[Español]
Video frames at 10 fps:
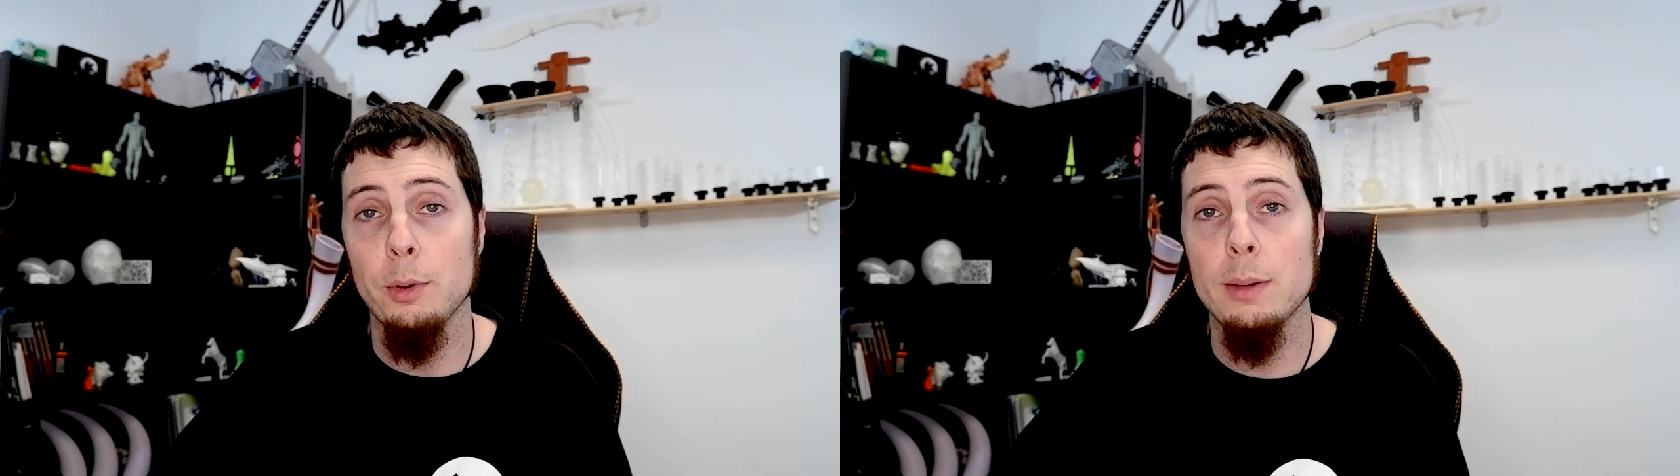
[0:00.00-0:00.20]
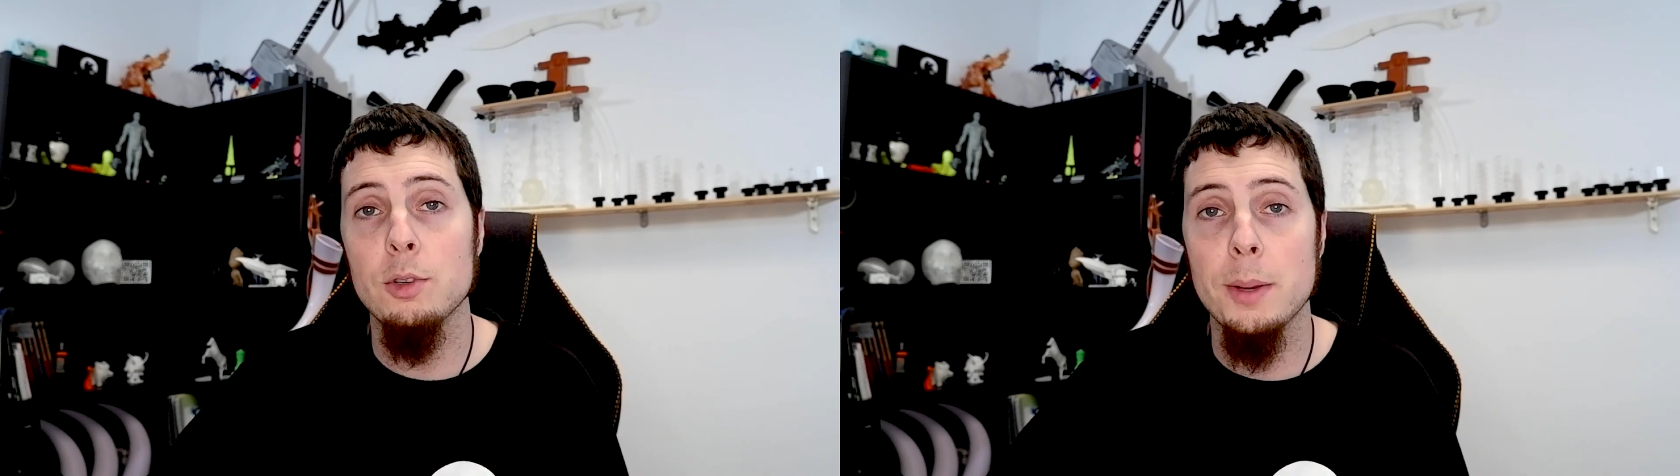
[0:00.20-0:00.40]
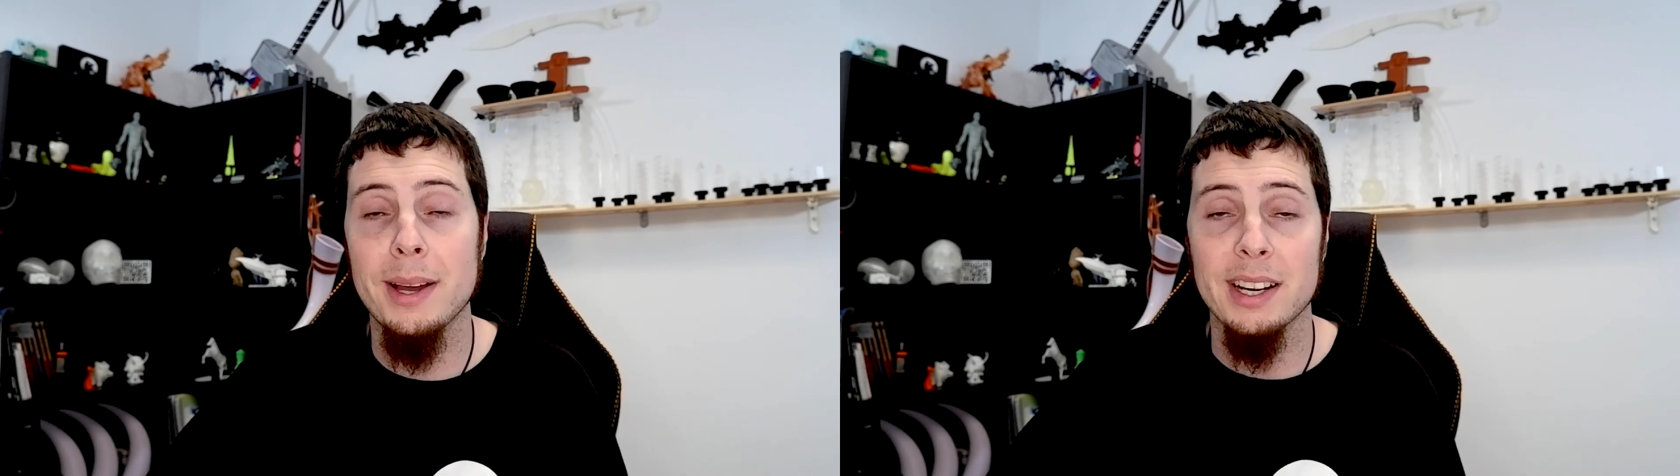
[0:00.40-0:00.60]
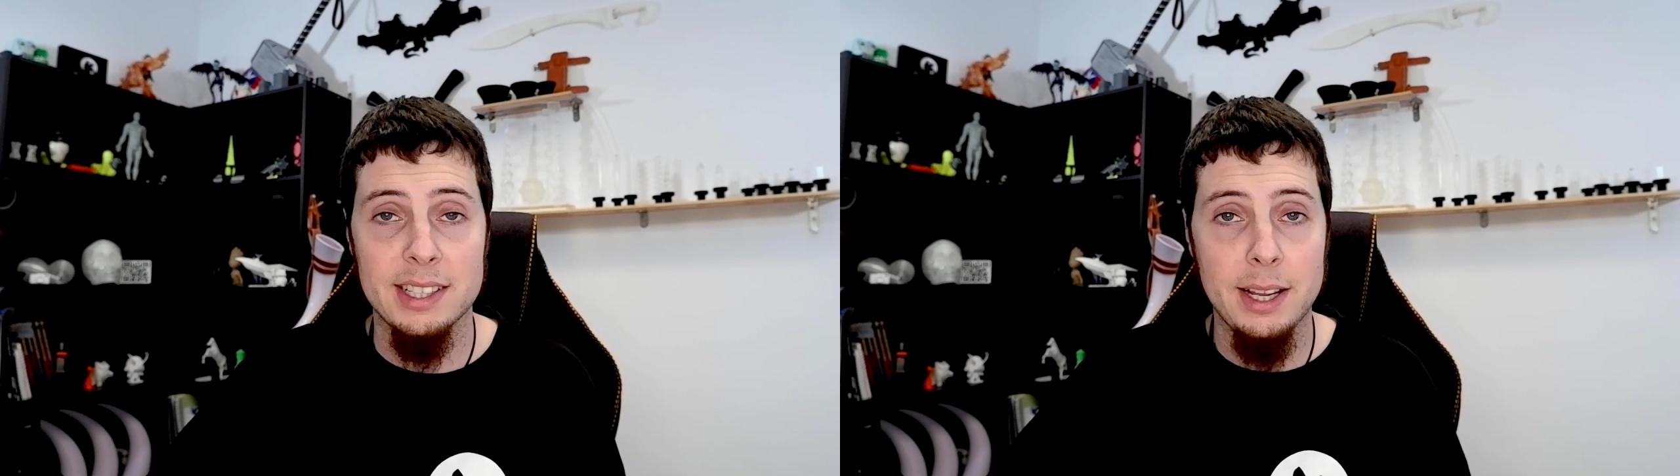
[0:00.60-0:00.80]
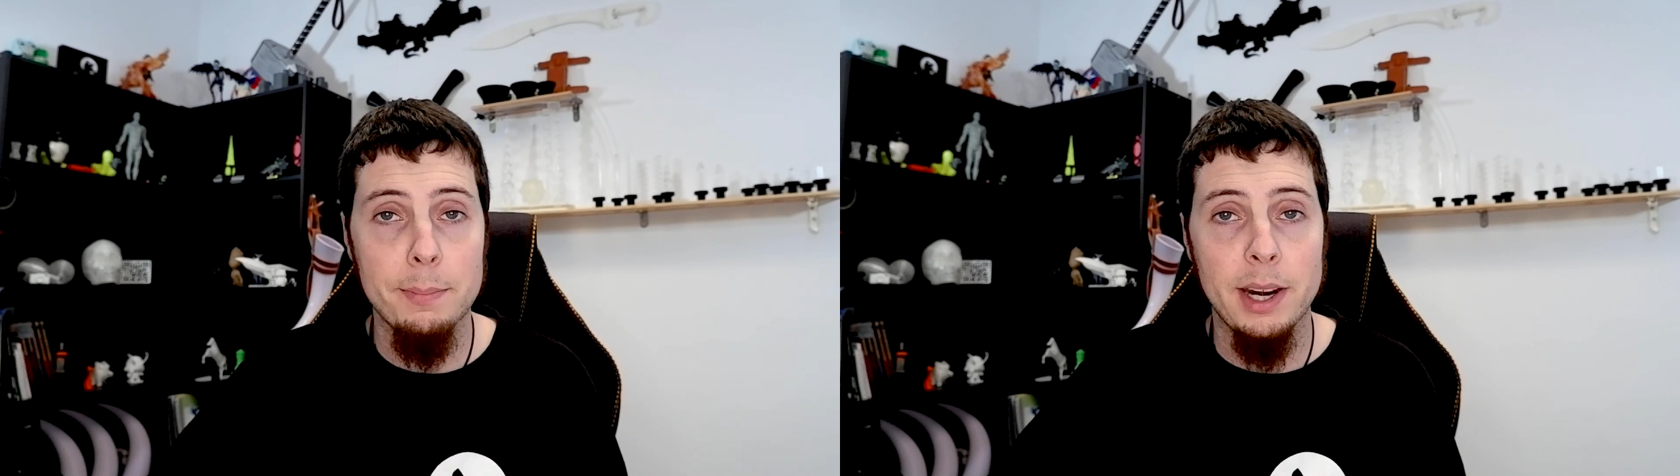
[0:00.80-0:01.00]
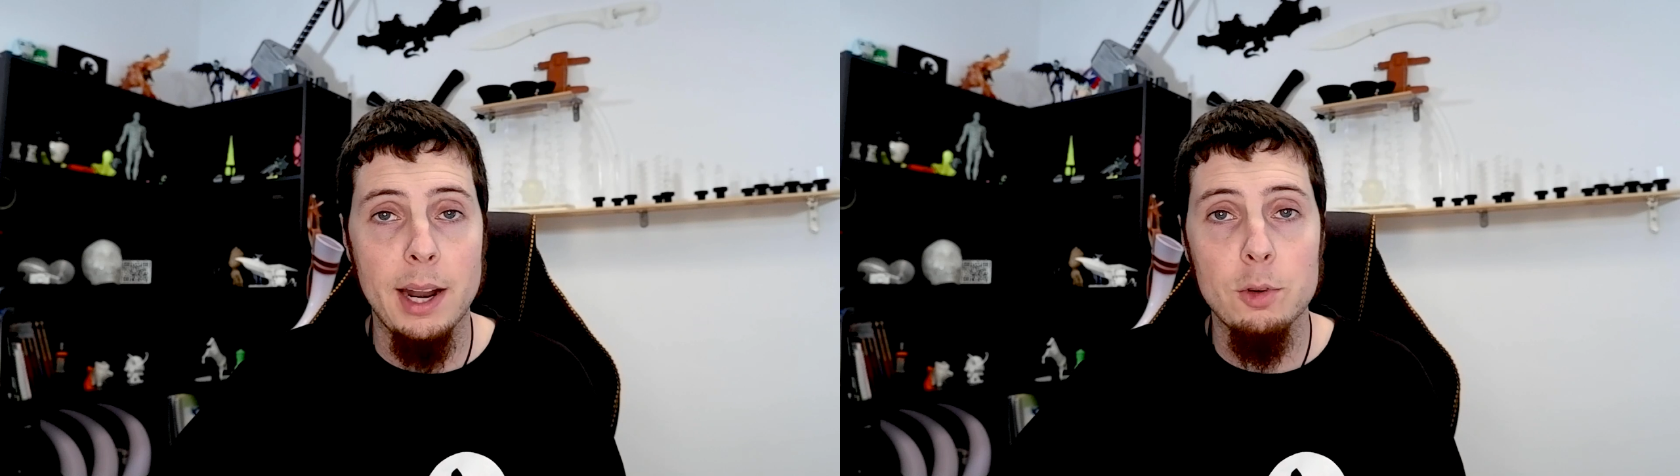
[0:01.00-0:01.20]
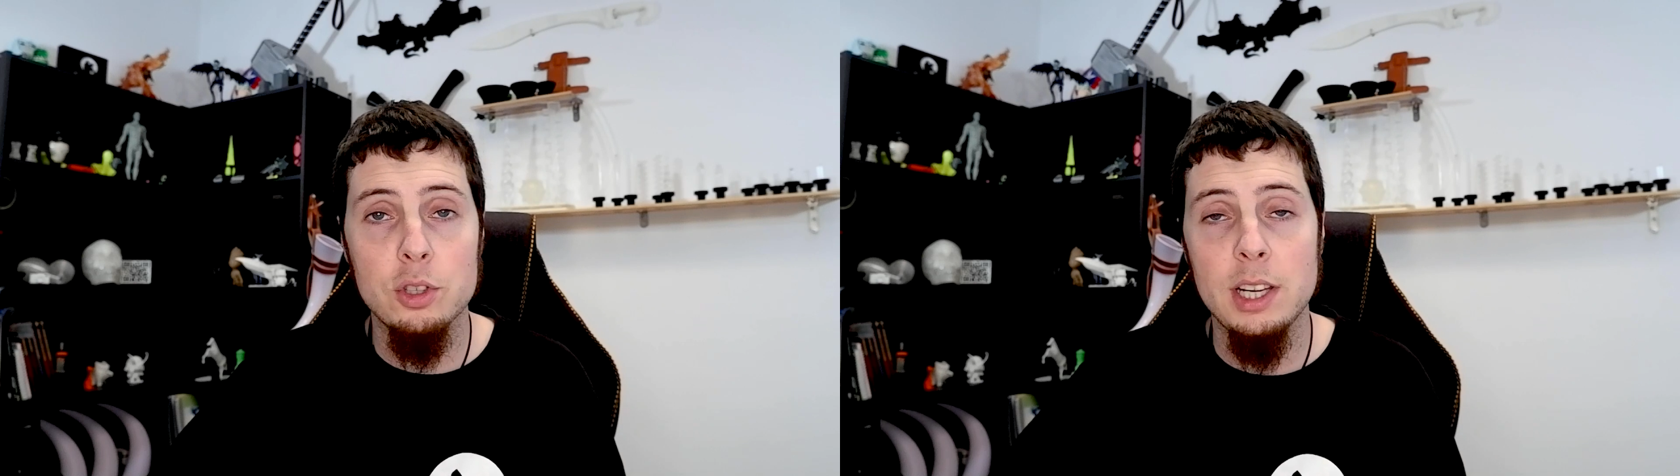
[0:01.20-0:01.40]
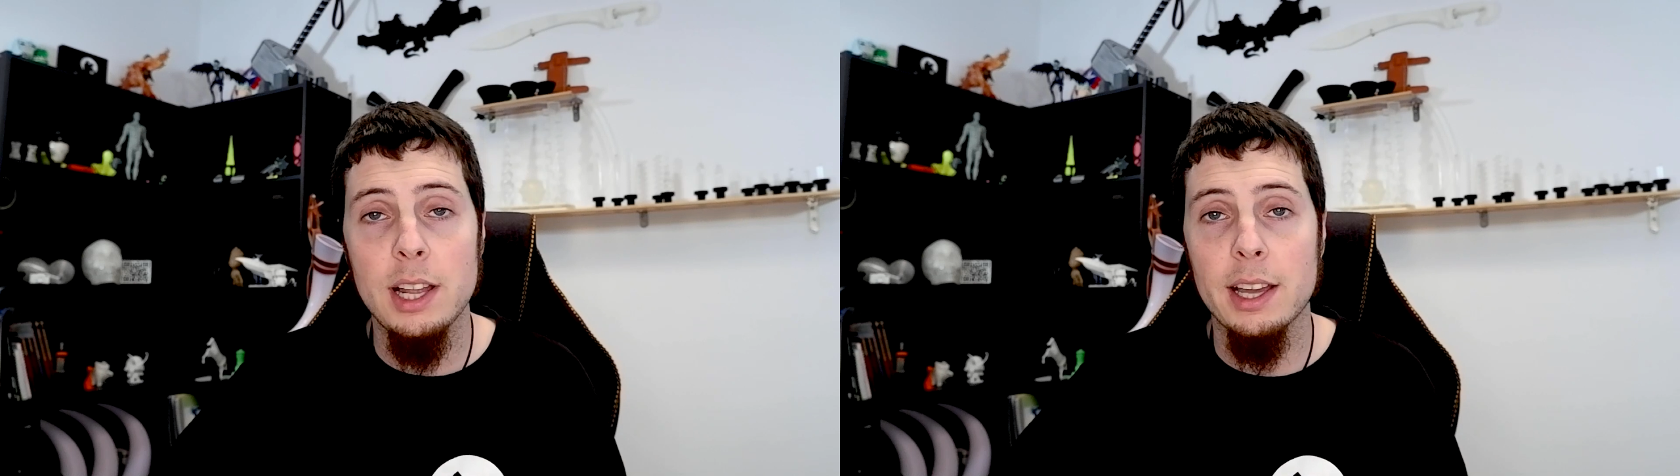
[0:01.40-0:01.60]
podamos llevar siempre en la
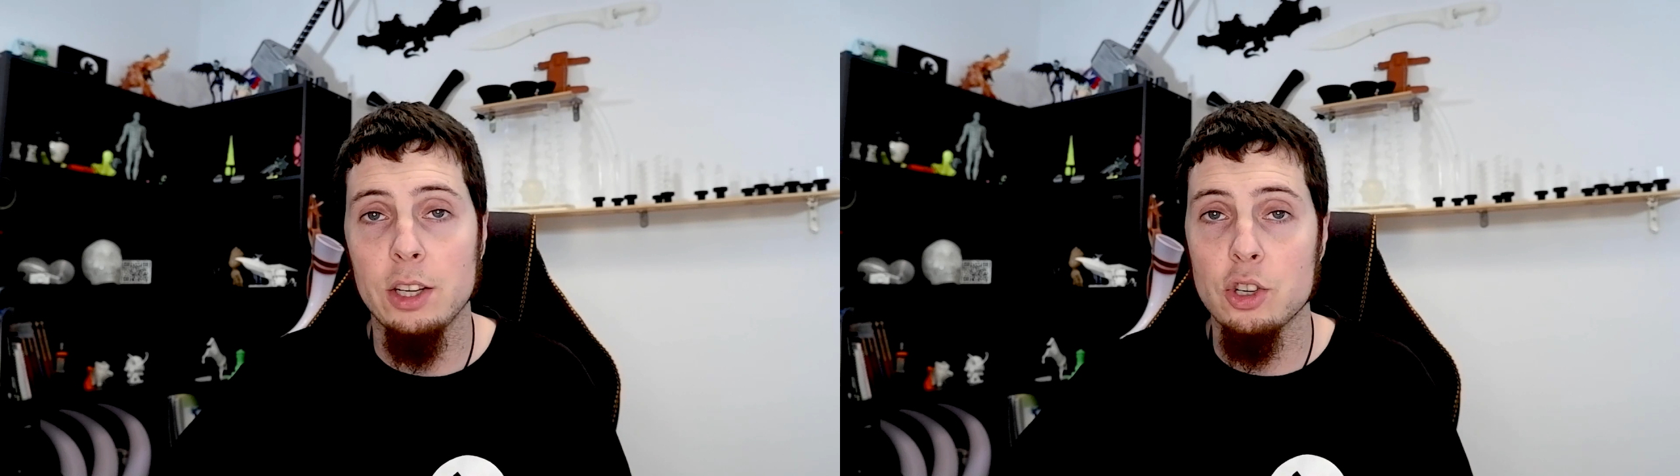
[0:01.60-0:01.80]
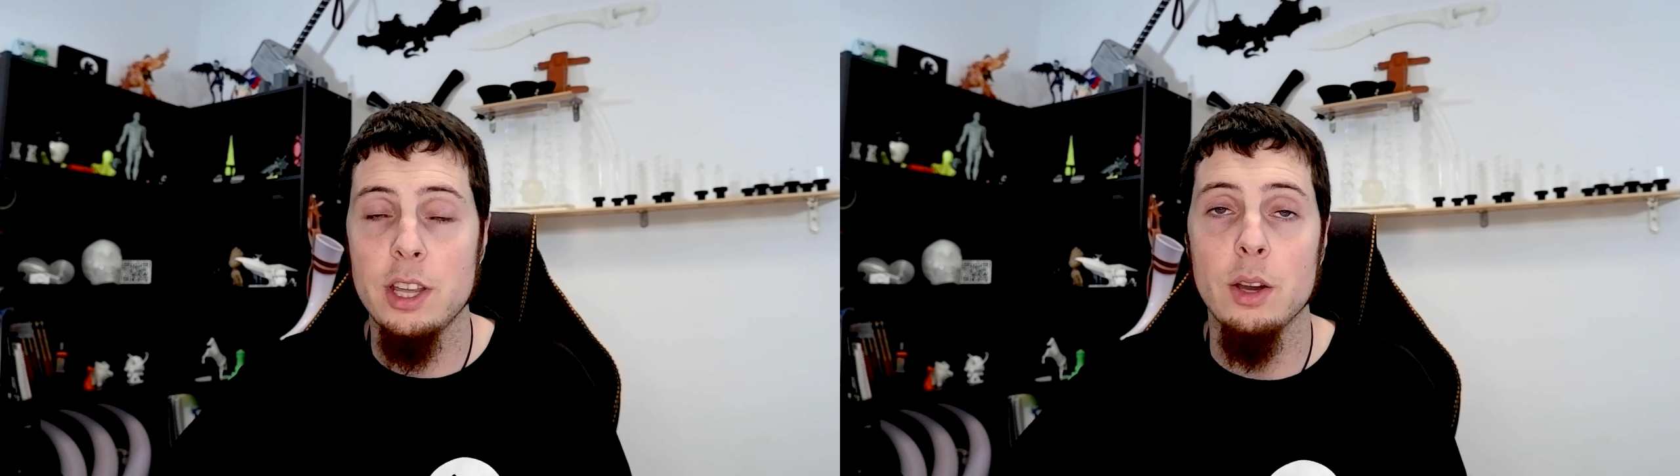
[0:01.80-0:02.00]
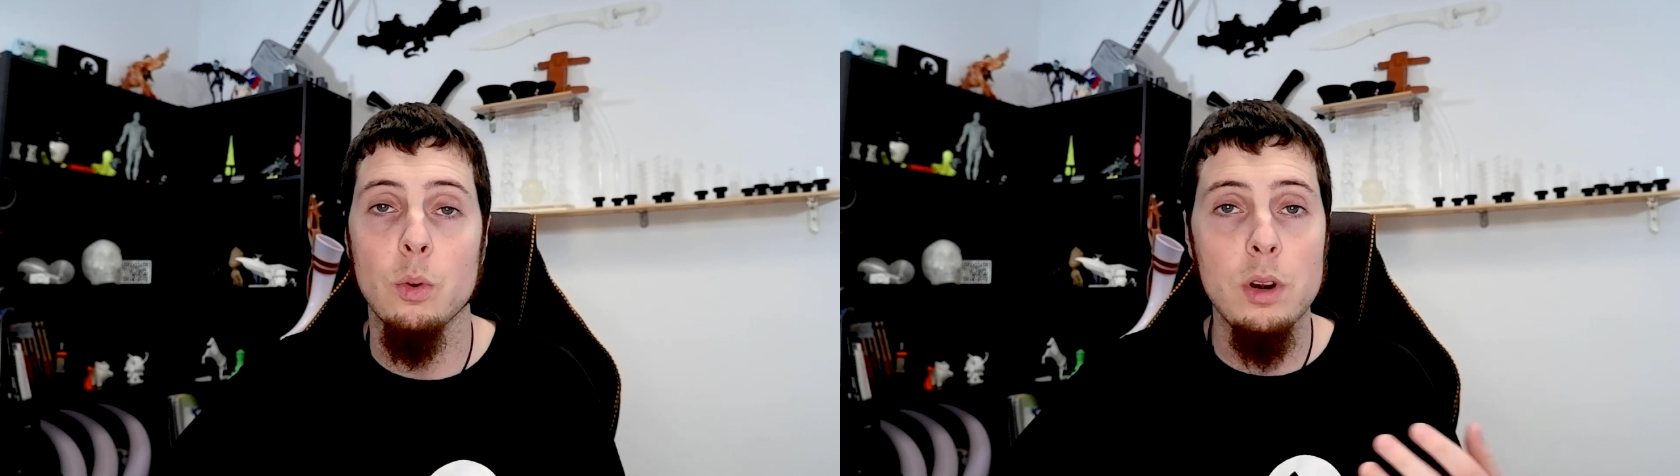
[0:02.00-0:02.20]
mochila que nos dé